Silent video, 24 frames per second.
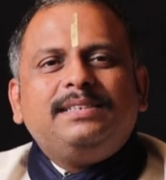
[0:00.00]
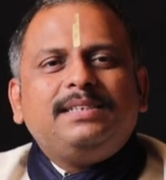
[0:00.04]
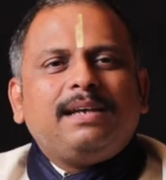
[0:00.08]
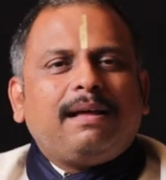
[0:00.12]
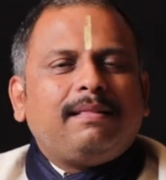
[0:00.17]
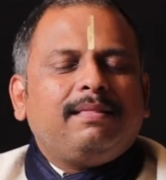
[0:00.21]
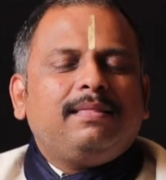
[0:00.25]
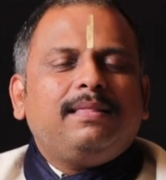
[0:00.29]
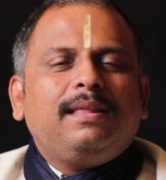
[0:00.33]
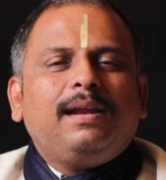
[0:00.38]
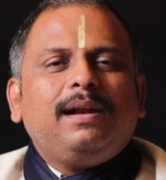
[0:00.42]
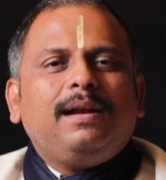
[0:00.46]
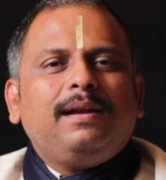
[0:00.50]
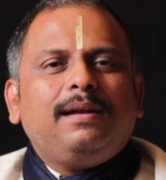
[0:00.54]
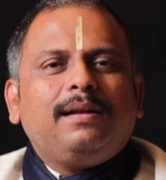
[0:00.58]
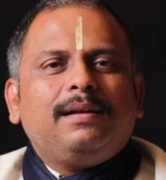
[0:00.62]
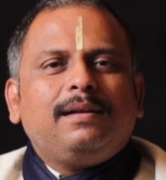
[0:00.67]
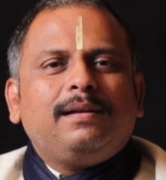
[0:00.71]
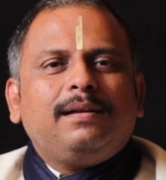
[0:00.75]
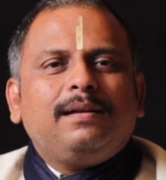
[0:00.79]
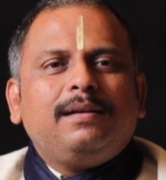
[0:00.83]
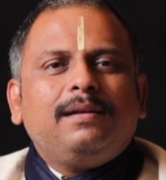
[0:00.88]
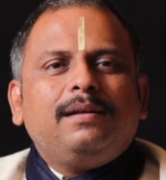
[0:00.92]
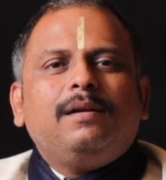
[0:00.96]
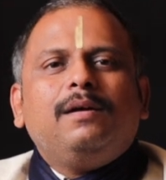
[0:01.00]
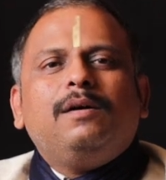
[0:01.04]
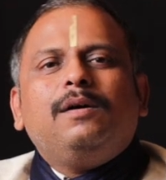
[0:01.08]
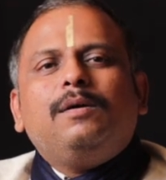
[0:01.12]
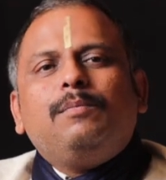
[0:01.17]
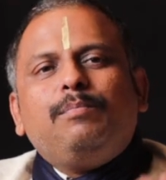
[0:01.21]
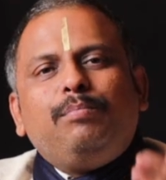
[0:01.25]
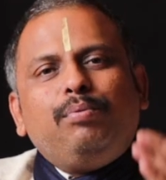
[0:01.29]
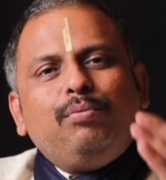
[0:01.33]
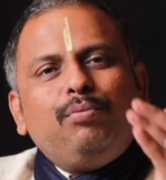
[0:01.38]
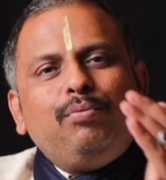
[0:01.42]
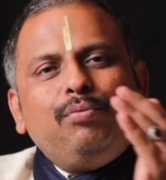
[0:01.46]
சந்திரன்
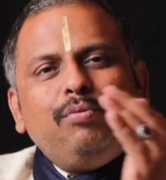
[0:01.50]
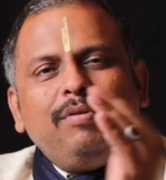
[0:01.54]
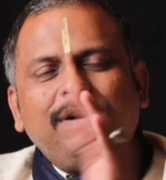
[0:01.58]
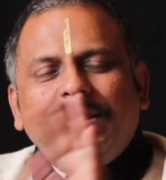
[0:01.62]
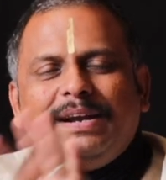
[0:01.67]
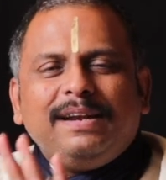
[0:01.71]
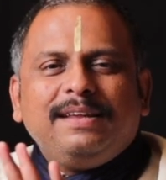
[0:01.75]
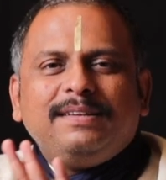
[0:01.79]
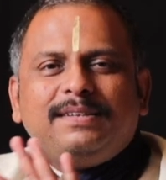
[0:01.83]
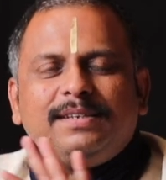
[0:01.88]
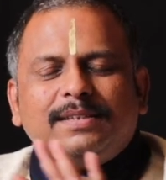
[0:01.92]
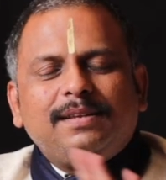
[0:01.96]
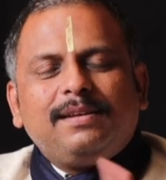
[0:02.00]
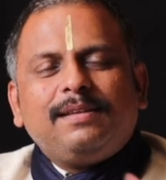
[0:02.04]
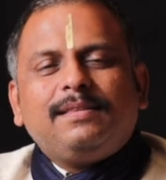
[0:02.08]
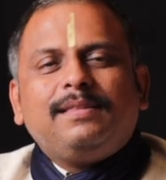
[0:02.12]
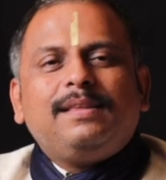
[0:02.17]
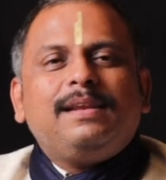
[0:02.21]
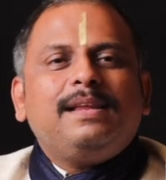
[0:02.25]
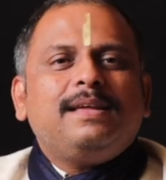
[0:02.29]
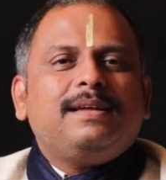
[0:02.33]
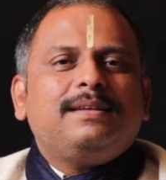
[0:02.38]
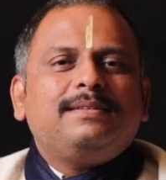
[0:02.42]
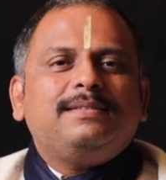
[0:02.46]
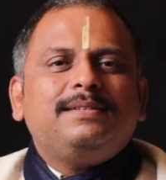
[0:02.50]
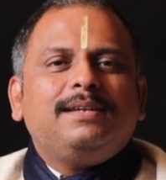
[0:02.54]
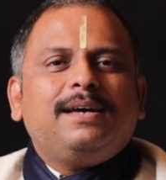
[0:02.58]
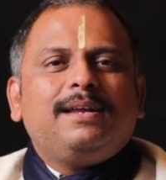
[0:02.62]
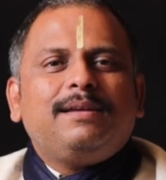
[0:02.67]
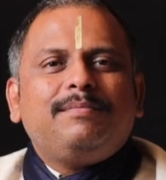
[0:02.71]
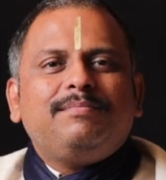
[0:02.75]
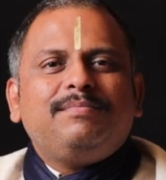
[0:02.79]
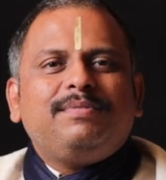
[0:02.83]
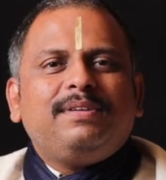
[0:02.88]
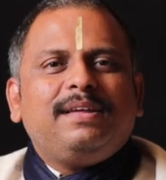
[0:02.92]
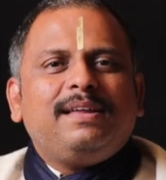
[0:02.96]
பூர நட்சத்திரத்தில்
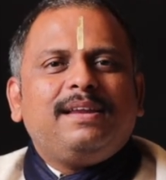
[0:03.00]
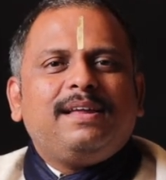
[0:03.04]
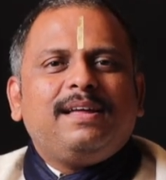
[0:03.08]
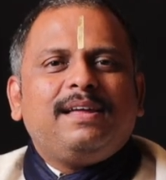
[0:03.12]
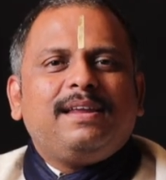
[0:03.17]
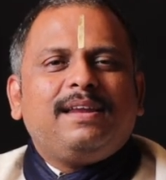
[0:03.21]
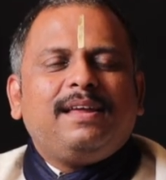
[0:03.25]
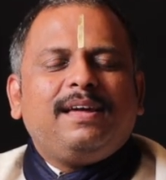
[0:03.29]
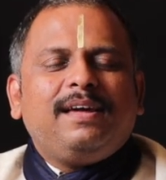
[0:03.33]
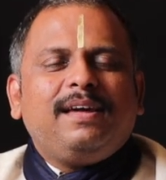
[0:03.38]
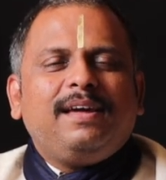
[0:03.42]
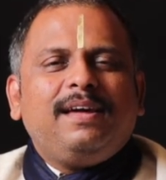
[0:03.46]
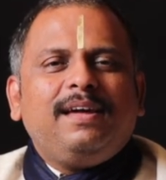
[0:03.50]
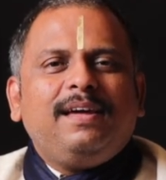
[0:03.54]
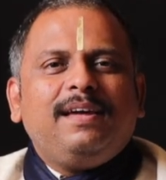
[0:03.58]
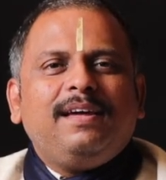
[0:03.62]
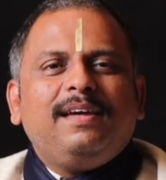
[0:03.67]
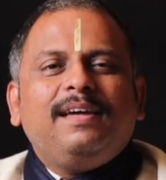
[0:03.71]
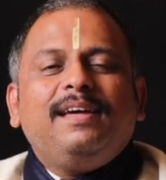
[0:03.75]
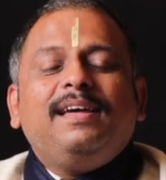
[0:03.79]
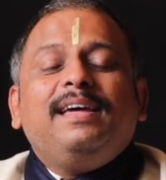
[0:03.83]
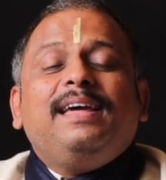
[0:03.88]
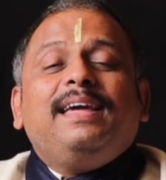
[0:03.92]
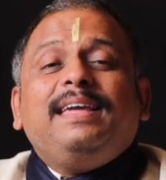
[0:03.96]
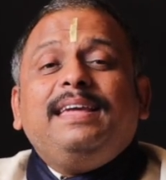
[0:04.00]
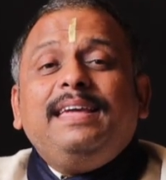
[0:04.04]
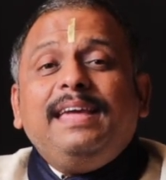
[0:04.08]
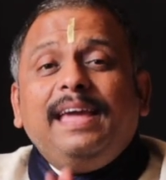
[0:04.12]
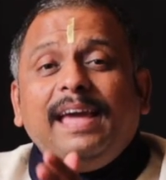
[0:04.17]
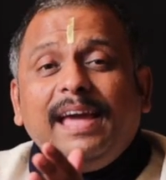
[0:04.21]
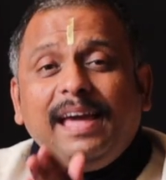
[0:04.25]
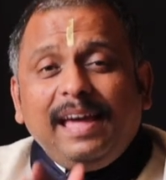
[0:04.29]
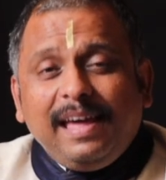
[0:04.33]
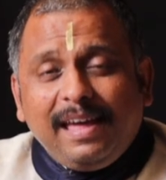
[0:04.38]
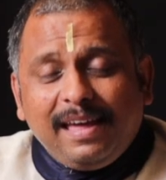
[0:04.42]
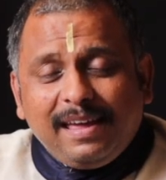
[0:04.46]
சஞ்சாரம் செய்கிறாரு
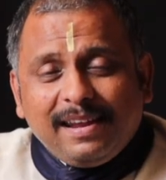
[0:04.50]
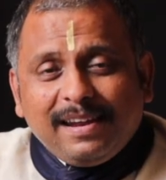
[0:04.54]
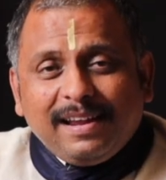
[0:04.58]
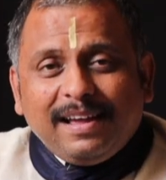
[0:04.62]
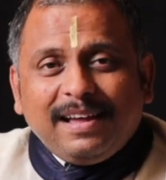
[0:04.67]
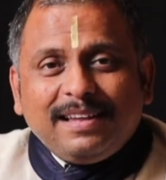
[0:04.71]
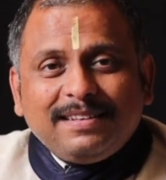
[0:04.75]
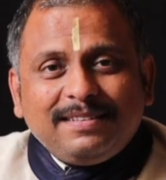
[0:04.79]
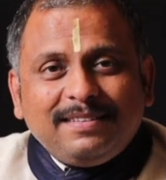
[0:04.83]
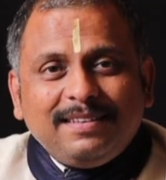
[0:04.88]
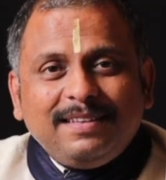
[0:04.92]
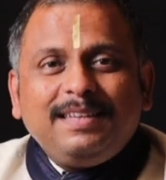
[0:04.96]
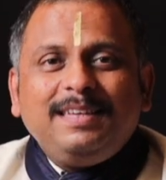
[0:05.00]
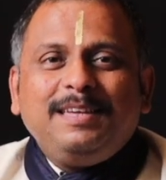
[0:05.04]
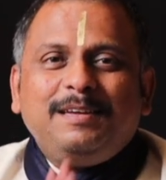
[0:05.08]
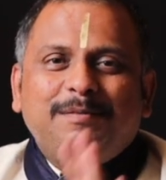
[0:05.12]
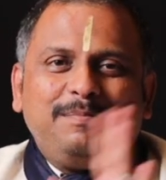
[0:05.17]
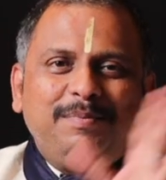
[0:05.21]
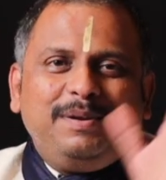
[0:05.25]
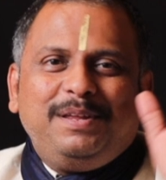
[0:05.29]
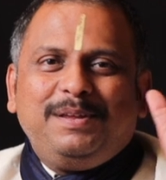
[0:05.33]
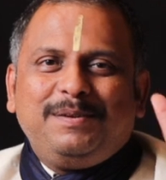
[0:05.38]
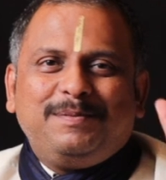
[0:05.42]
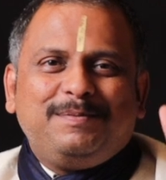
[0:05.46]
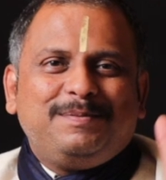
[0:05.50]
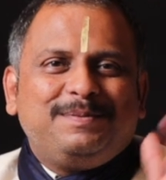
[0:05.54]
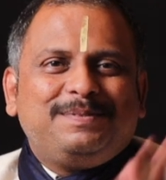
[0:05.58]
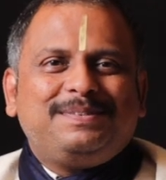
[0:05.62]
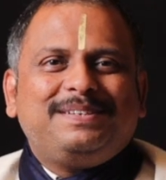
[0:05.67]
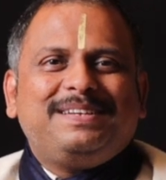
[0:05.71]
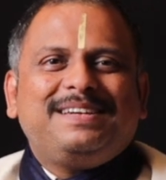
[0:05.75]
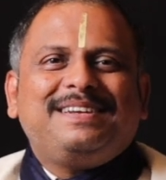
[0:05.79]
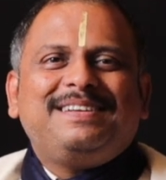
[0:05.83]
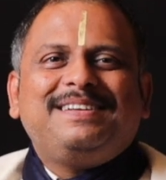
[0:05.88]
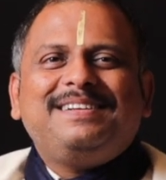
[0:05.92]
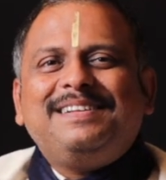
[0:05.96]
ஏ ராசிக்கு எப்படி இருக்கும்
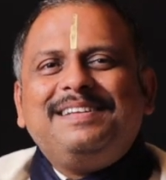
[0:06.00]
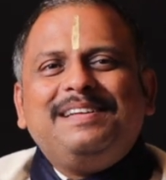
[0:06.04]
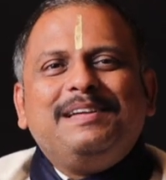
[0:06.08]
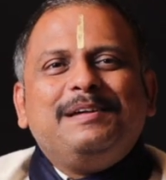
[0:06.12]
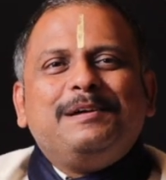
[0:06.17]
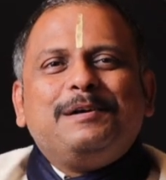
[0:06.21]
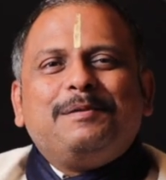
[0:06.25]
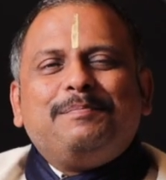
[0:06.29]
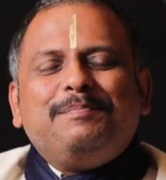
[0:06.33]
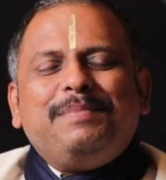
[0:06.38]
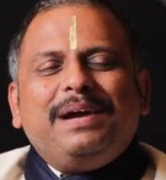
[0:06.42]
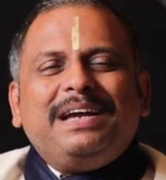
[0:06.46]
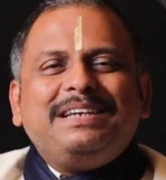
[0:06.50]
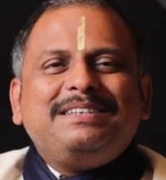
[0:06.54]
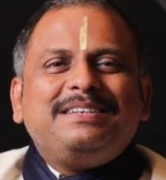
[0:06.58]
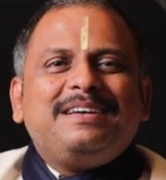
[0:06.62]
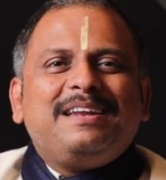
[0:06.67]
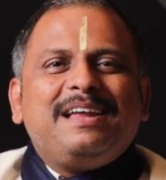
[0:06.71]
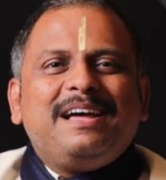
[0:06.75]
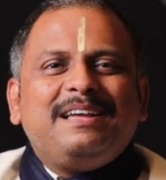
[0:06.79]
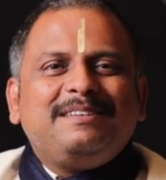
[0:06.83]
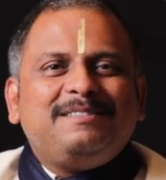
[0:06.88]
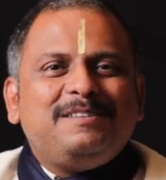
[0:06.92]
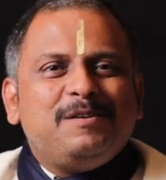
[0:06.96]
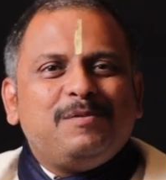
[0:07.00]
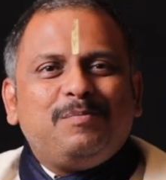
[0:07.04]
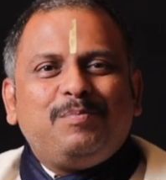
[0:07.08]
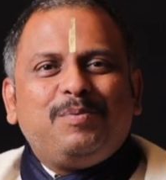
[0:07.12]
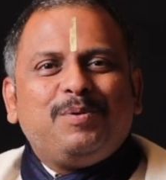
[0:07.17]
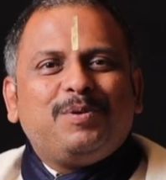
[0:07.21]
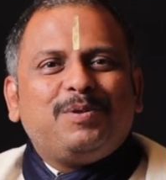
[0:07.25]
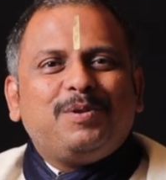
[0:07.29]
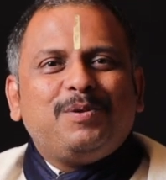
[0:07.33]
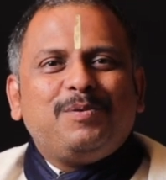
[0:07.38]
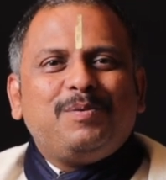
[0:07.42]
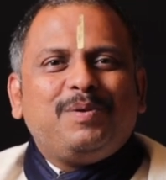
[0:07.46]
சார் மேஷ ராசியை
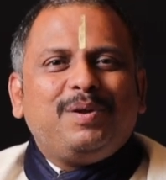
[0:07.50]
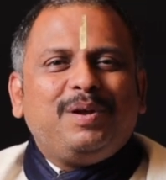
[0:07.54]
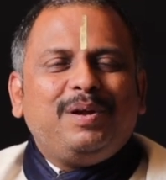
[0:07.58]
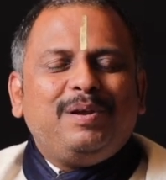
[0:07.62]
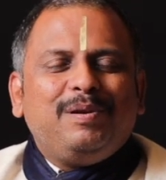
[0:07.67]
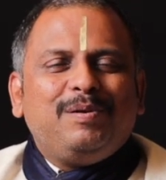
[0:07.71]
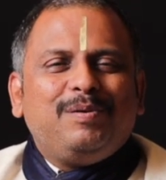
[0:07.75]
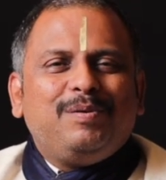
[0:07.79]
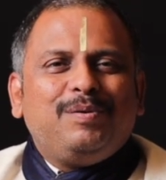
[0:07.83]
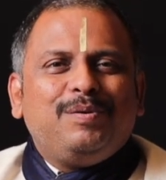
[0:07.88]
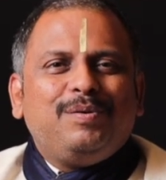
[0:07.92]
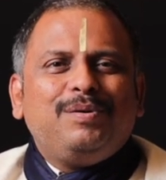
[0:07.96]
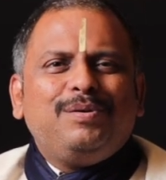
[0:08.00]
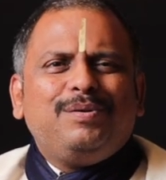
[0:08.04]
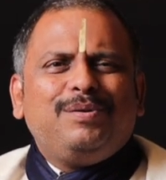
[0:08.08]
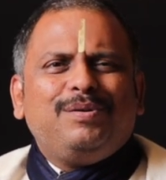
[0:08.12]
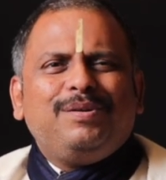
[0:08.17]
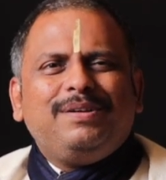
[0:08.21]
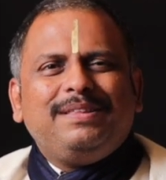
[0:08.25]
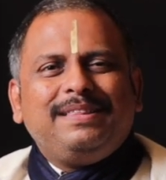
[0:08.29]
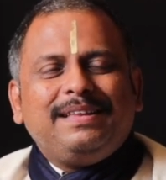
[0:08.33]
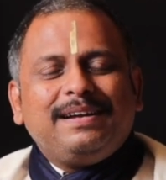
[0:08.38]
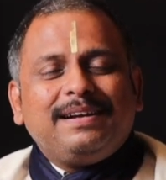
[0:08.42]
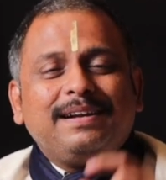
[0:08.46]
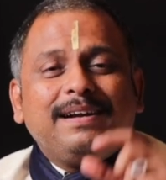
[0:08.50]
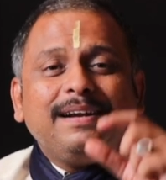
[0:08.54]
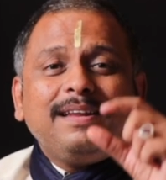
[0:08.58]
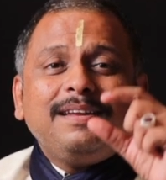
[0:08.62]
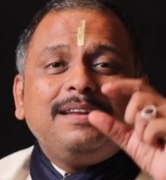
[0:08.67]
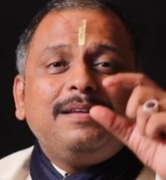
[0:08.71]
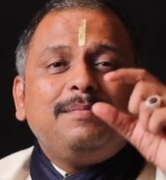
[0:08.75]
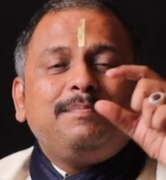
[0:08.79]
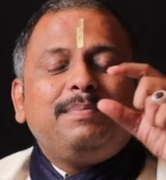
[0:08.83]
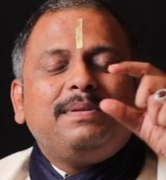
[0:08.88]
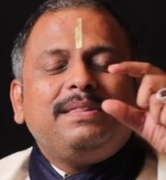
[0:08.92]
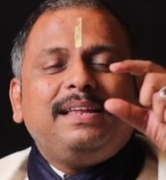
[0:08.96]
பொறுத்த வரையிலும் இந்த
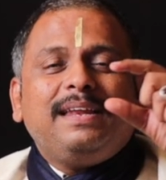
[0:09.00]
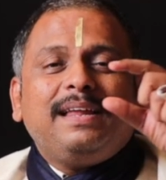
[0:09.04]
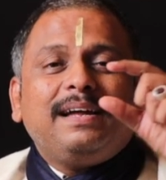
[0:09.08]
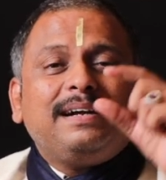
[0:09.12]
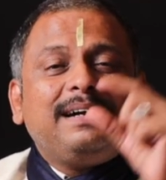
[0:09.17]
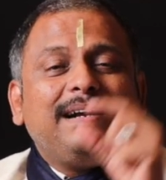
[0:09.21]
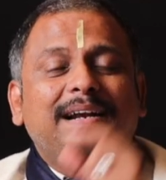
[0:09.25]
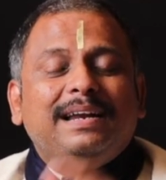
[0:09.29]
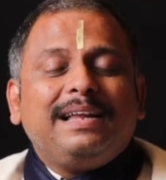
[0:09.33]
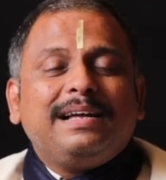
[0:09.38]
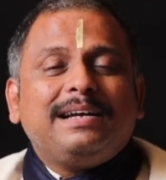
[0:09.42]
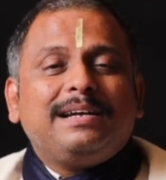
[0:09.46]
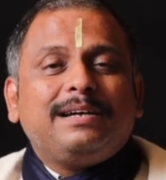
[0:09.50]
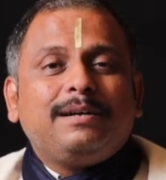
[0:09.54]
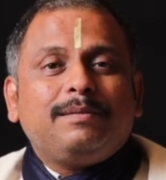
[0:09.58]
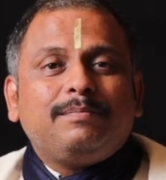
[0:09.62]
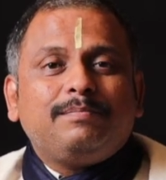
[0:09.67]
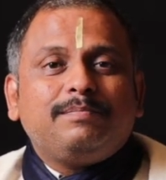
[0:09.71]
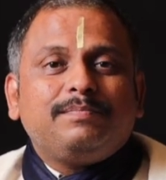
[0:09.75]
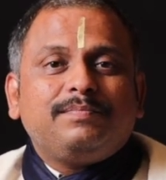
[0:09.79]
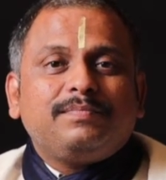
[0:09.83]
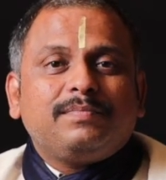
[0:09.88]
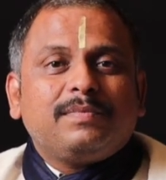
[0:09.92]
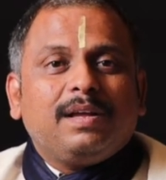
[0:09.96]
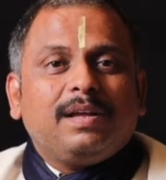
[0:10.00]
கடனை பற்றின கலக்கம்